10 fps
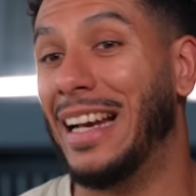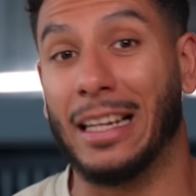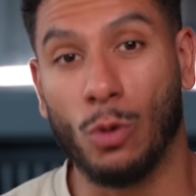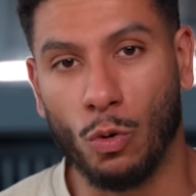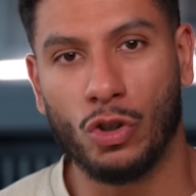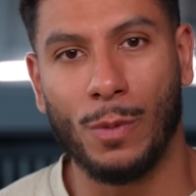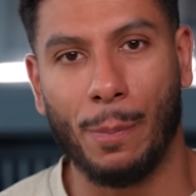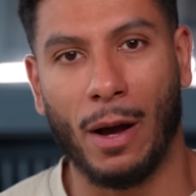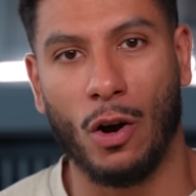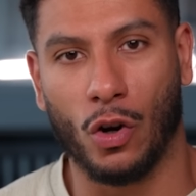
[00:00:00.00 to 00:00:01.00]
la tronche de mes
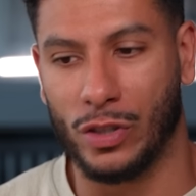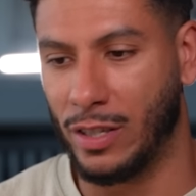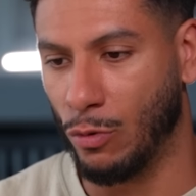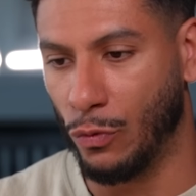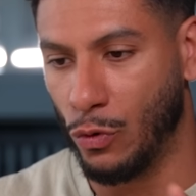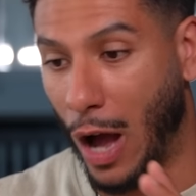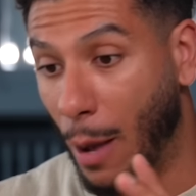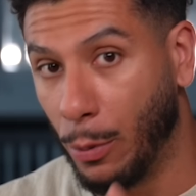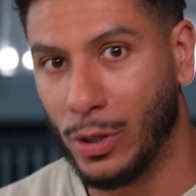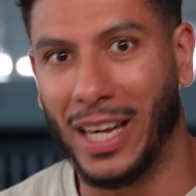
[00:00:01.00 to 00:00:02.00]
parents quand ils ont vu
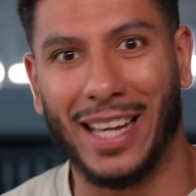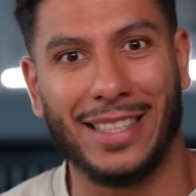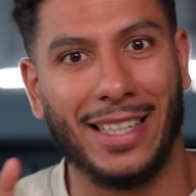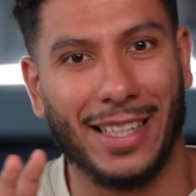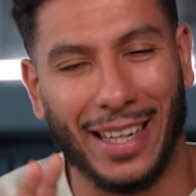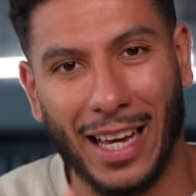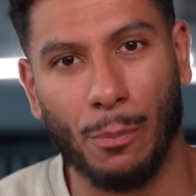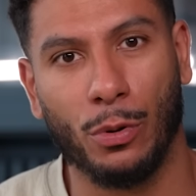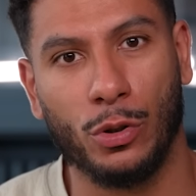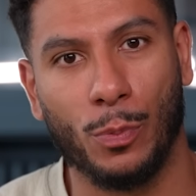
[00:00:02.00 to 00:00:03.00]
un pot de créatine et un
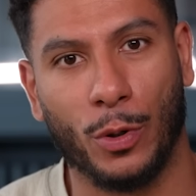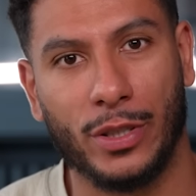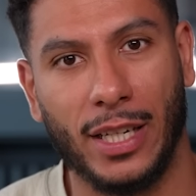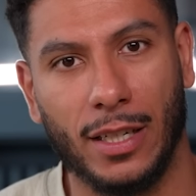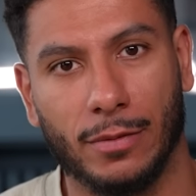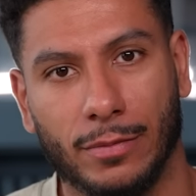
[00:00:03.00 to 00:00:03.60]
pot de protéines.